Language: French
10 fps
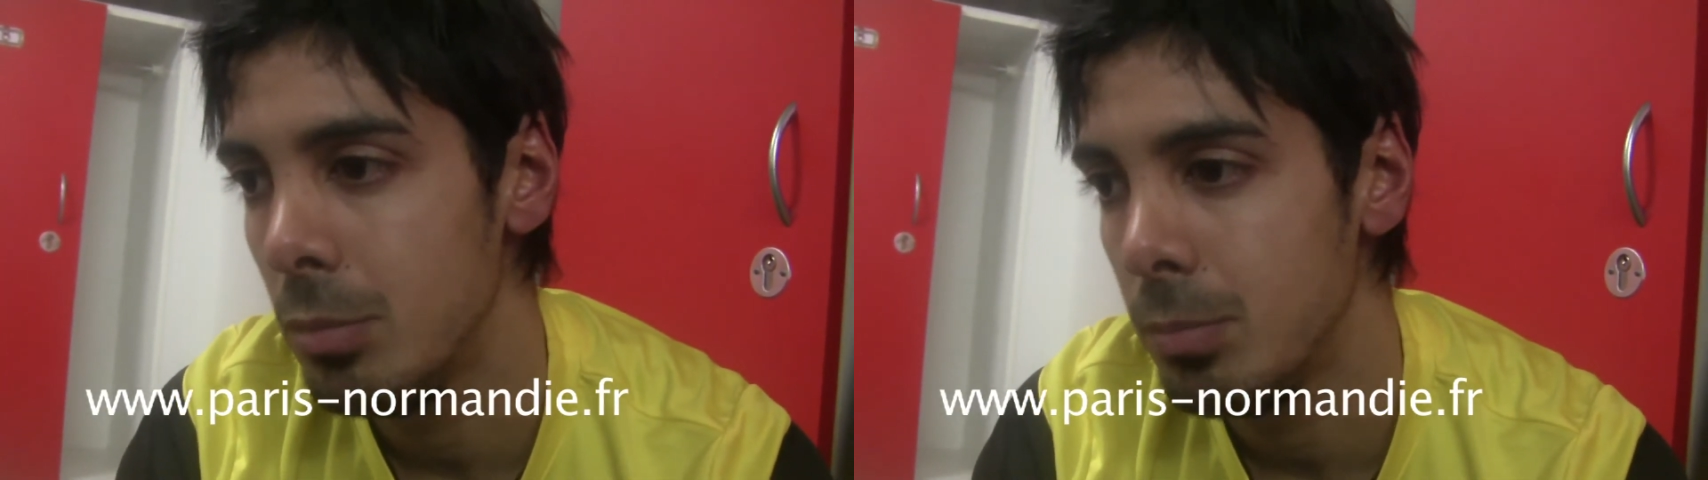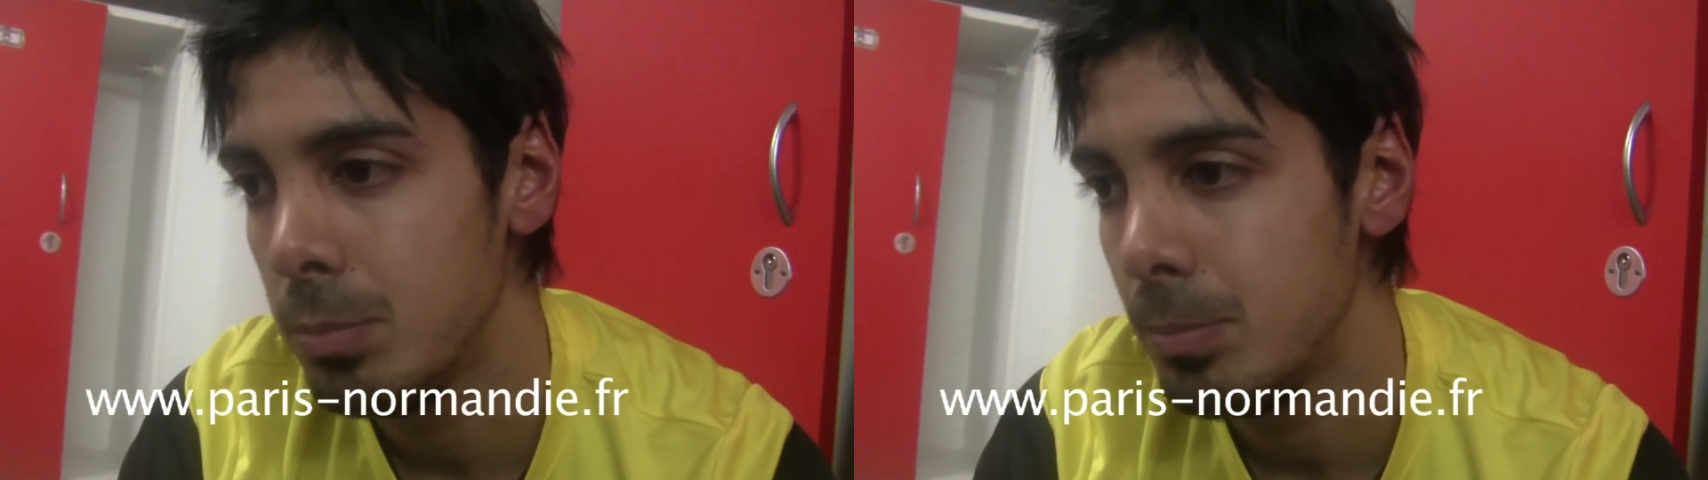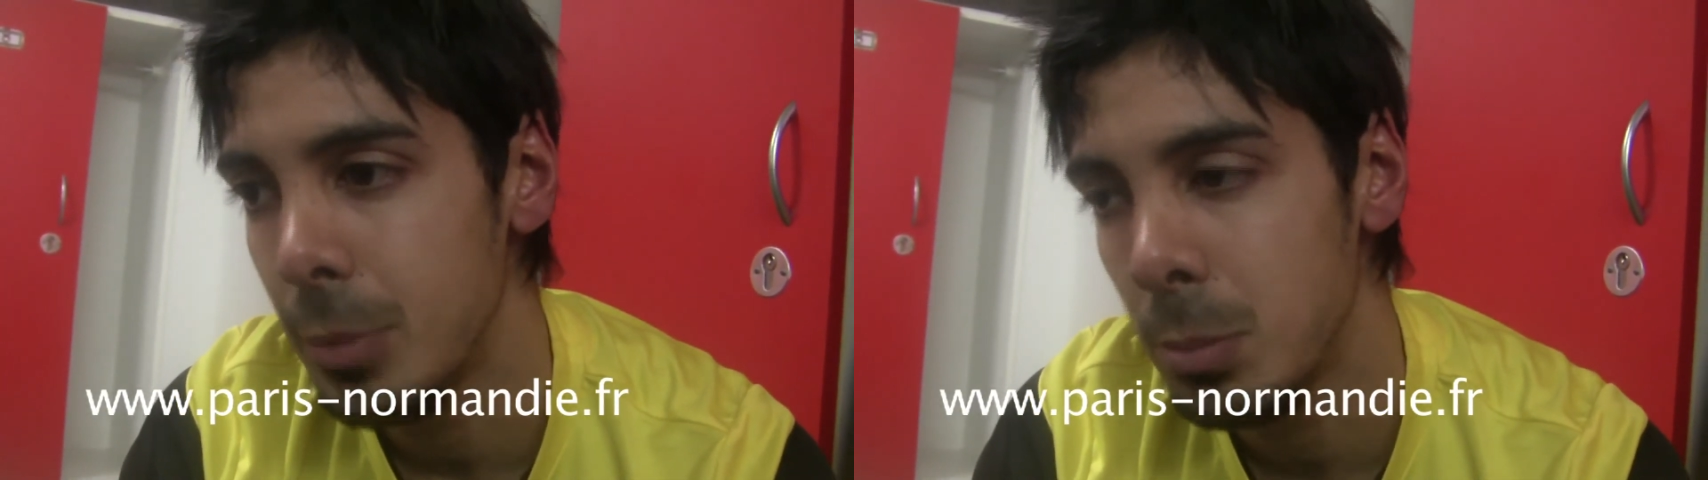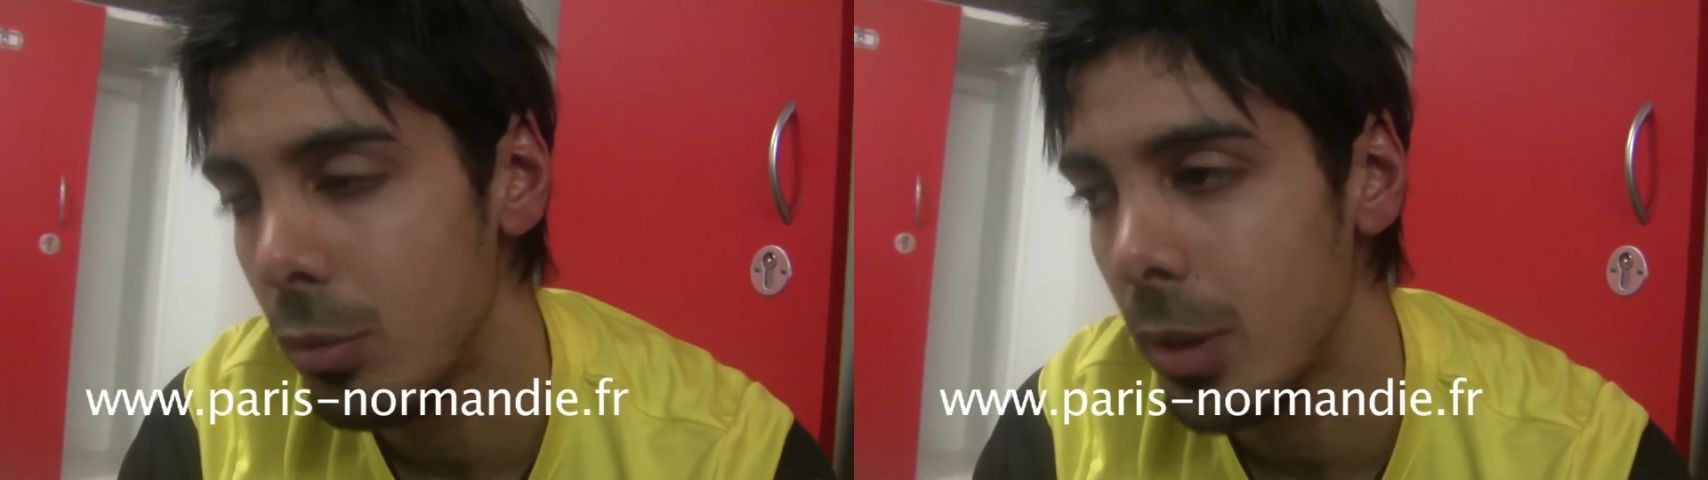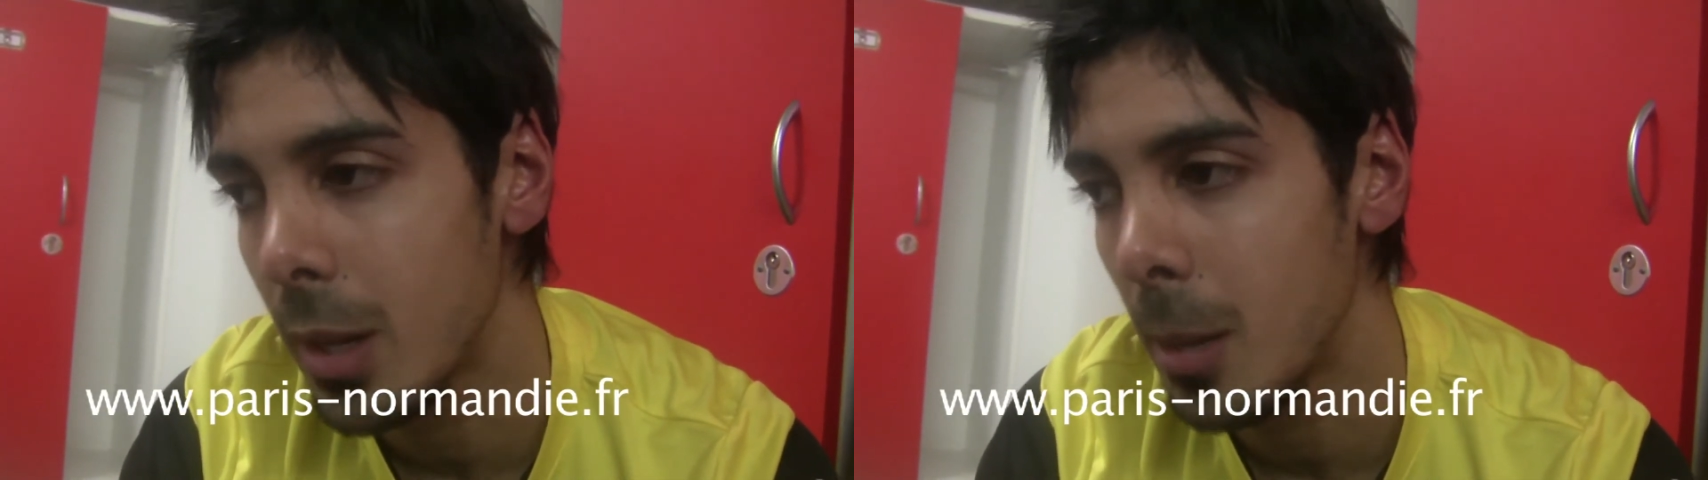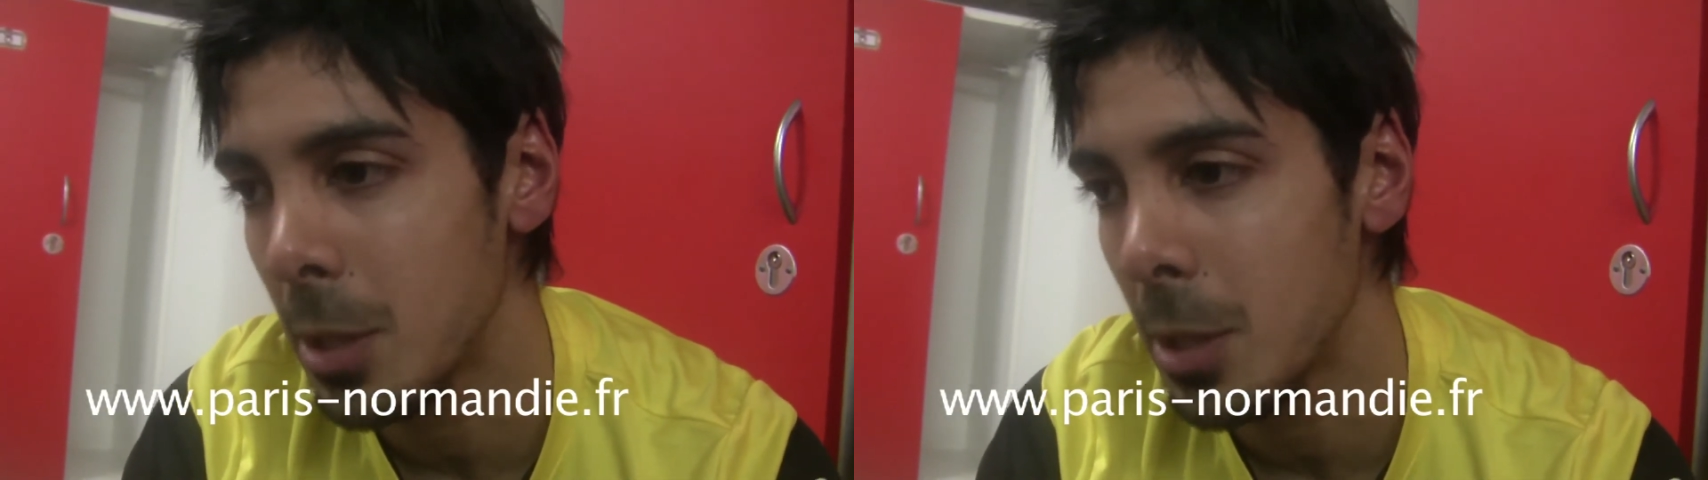ils, pouvaient rien.